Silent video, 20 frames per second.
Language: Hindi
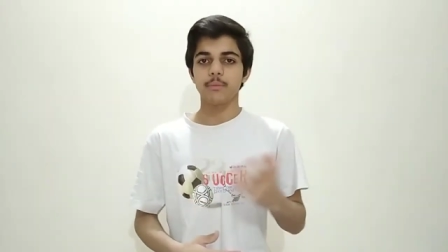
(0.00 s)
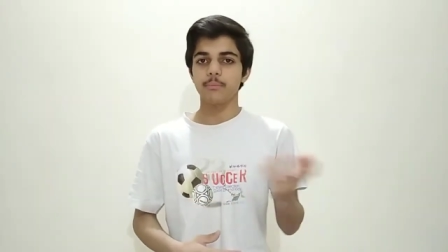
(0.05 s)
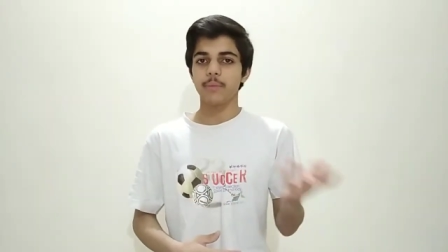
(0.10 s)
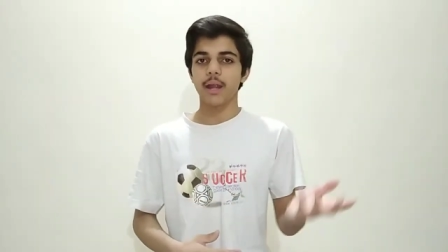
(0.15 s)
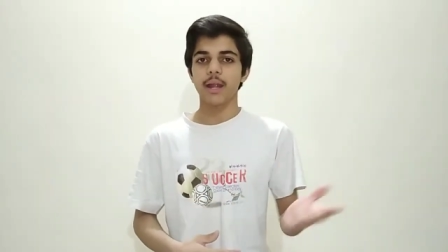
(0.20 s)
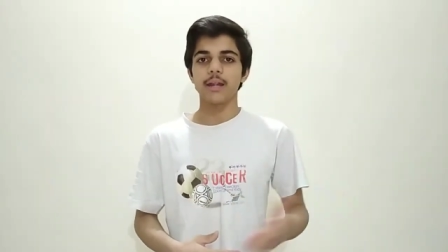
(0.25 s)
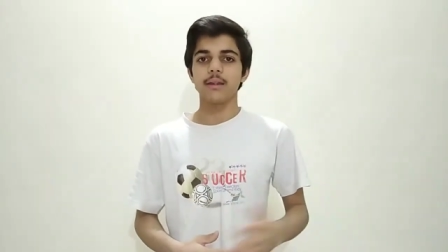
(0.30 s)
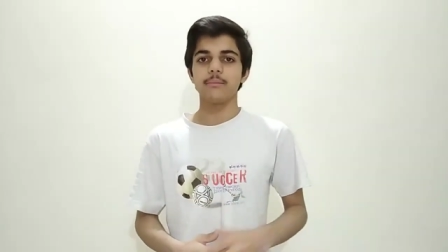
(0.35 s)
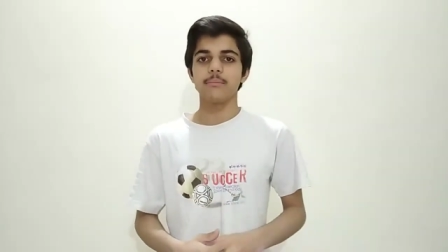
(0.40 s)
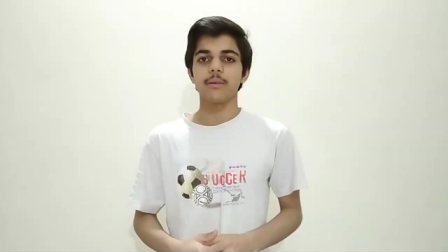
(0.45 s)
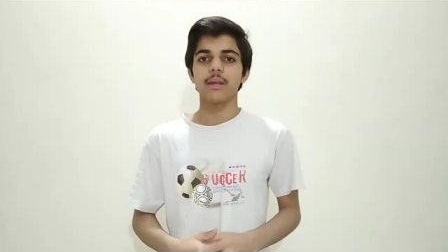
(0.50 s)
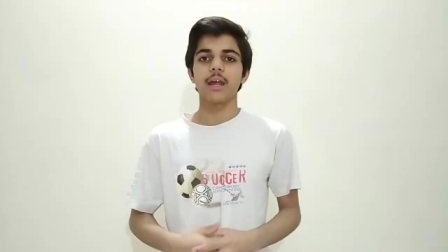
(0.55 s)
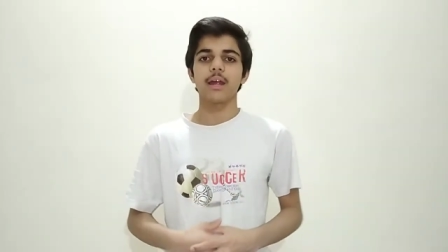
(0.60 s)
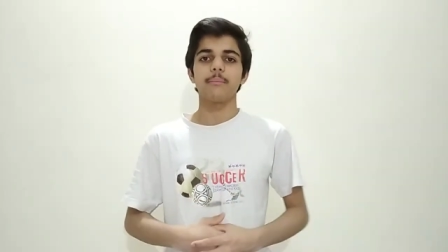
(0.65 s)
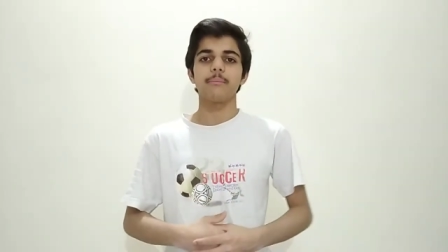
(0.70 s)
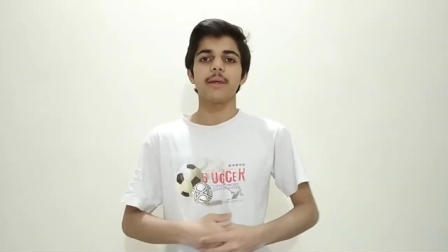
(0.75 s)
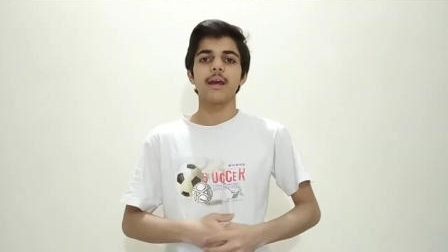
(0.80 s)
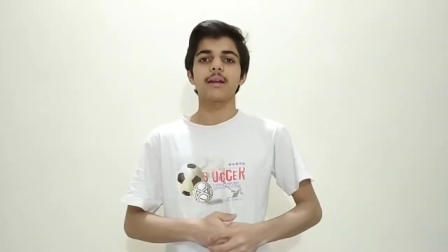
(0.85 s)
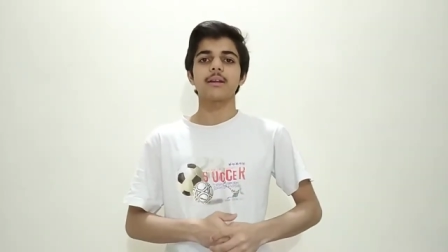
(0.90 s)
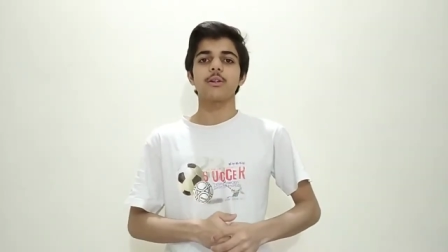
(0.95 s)

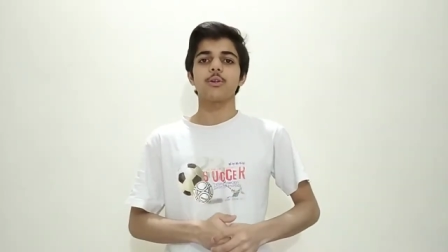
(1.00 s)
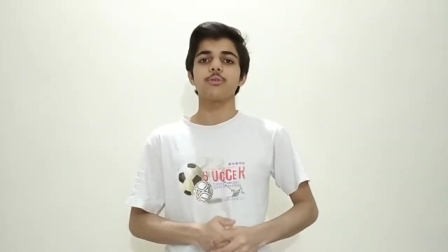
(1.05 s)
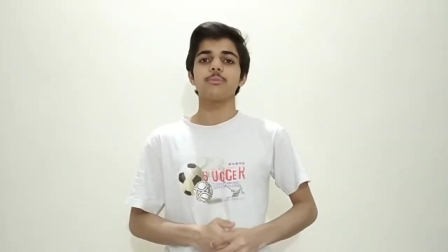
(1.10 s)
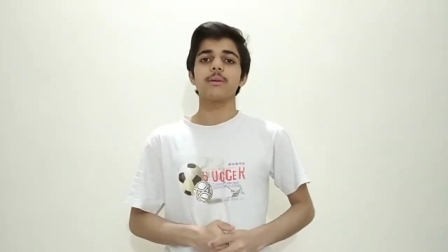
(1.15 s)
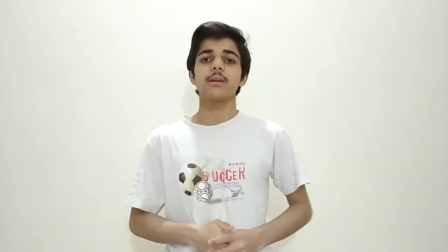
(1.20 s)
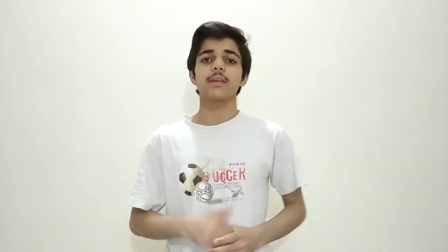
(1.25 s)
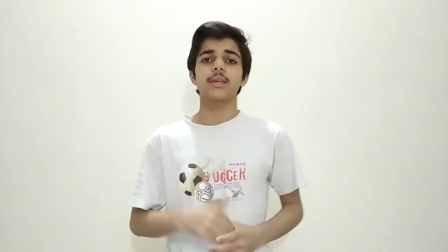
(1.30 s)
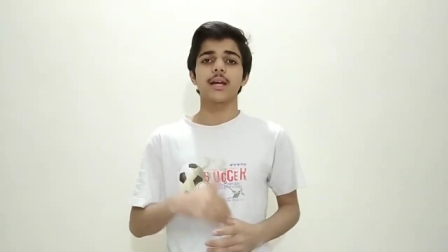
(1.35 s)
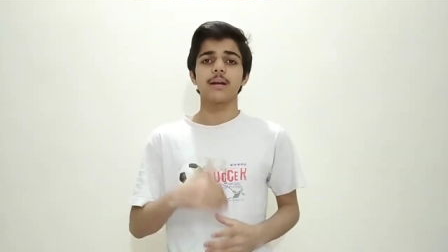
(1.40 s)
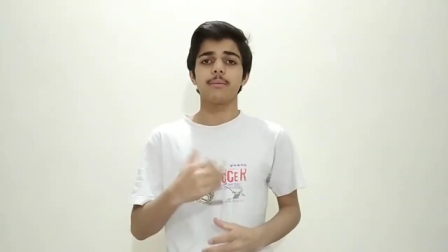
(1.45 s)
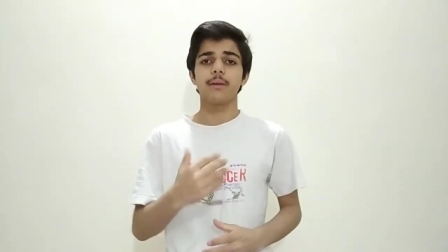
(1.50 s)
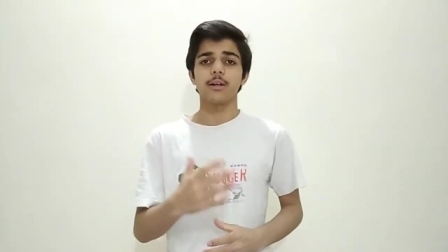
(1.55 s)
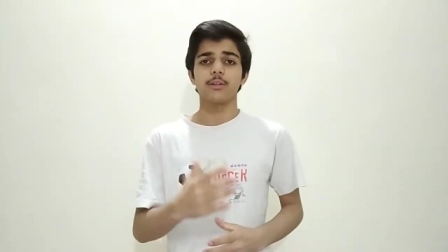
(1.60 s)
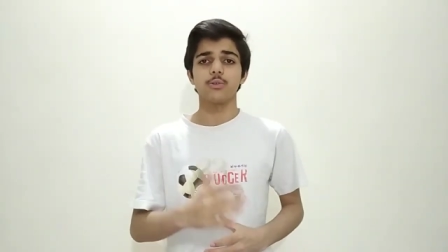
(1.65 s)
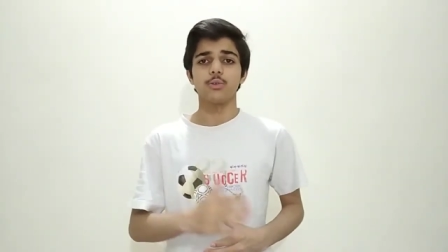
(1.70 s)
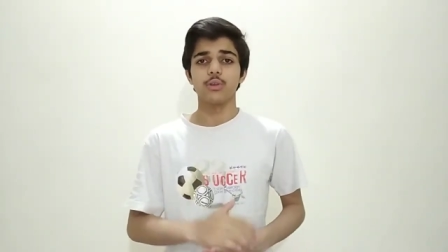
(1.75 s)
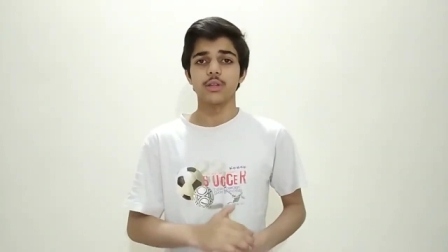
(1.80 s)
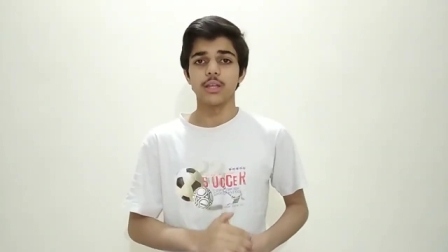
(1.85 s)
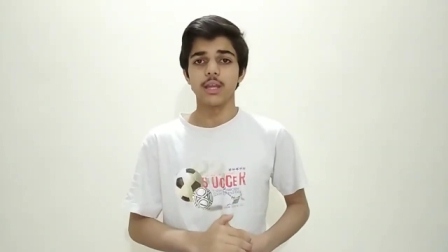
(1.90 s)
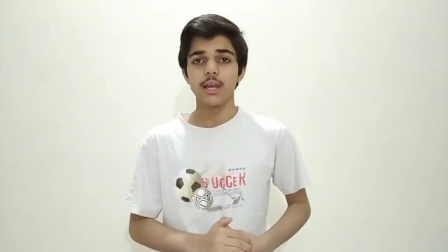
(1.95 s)
बैकग्राउंड में क्या
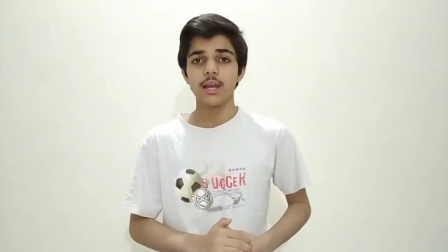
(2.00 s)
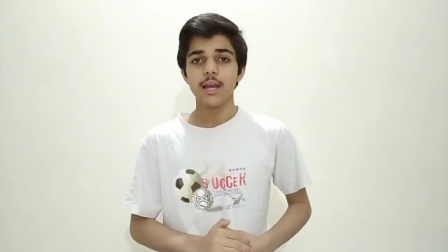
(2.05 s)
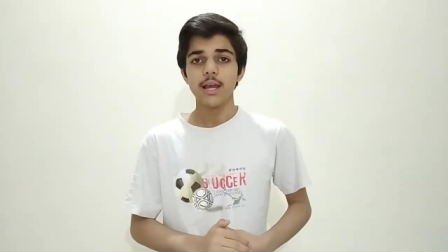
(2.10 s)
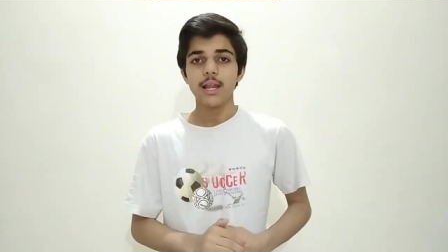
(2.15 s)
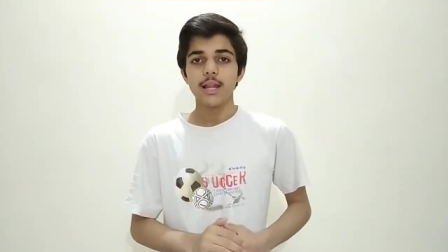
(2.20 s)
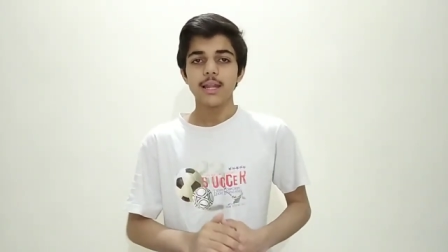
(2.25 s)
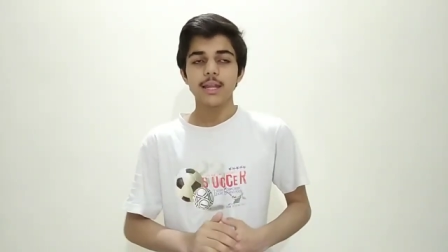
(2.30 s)
बात हो रही है